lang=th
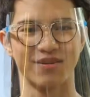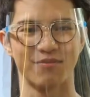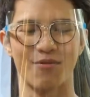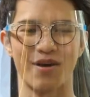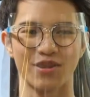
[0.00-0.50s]

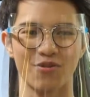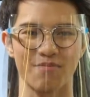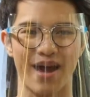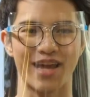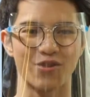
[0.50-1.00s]
ราะว่าต้น
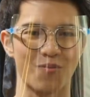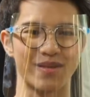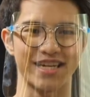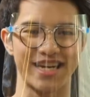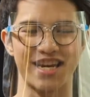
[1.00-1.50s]
ไม้โตมา
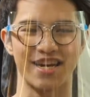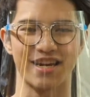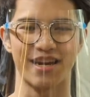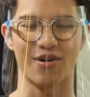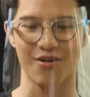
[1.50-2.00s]
จากดิน
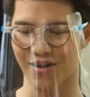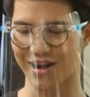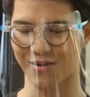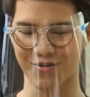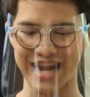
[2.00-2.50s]
แล้วก็เราลด